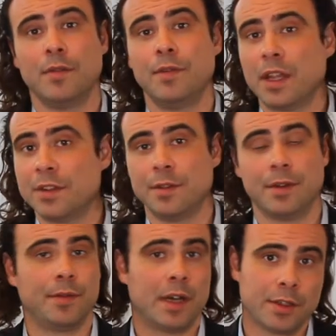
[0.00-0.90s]
werden die
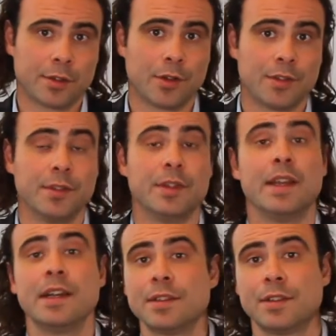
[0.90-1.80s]
Verfahrenskosten
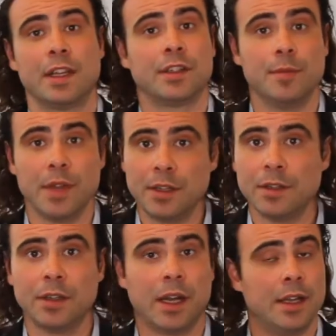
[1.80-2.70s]
erst nach dem
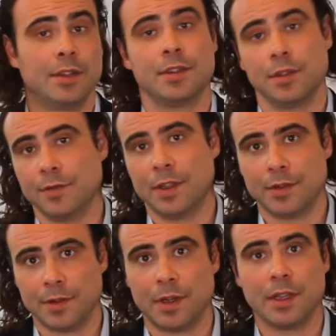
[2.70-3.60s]
Ende eines
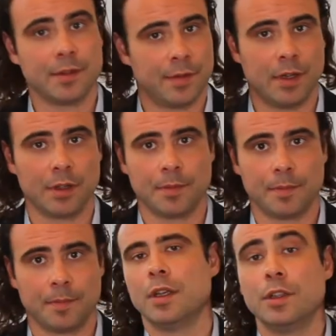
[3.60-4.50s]
Insolvenzverfahrens fällig.
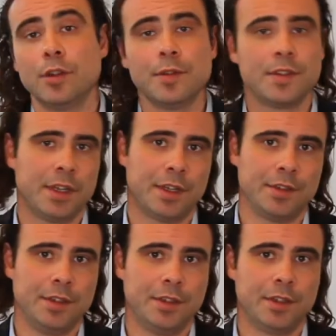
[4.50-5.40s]
Ich hoffe sehr, dass
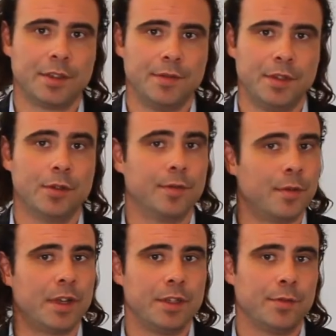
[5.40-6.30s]
Sie dieses Video
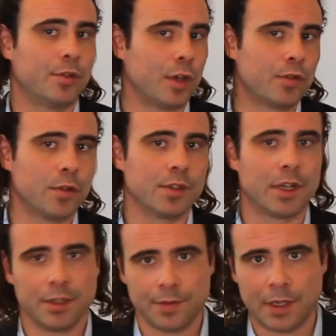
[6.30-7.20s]
informativ und
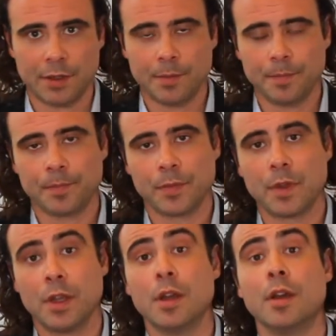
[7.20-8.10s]
aufschlussreich fanden.
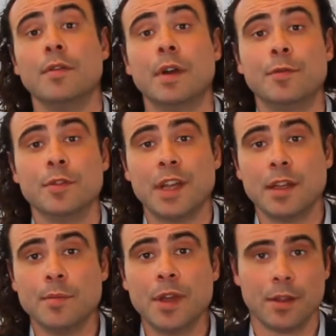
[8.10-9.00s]
Wir haben für Sie eine
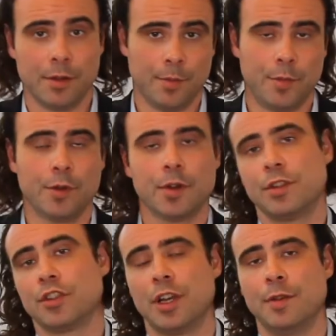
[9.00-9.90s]
Menge
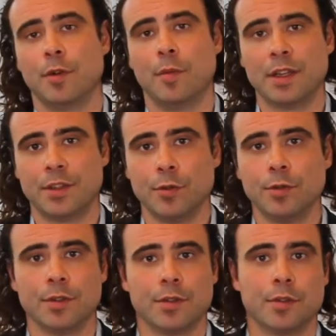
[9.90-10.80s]
juristischer
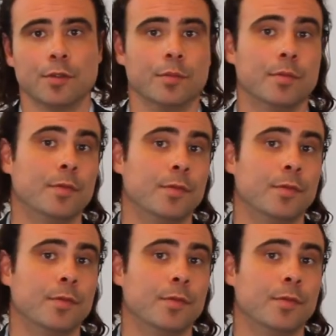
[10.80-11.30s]
Informationen zum